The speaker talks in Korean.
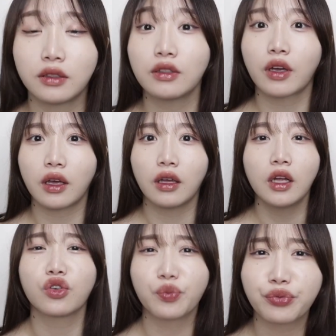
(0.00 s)
약간 이렇게
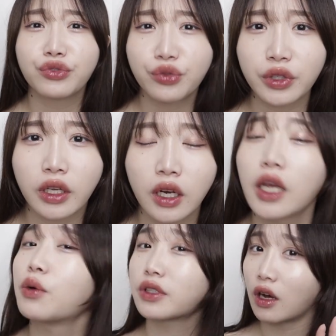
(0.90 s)
저를 부르고 있길래
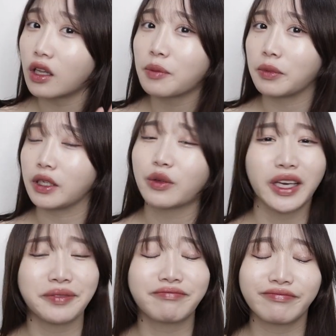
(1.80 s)
was calling me, okay?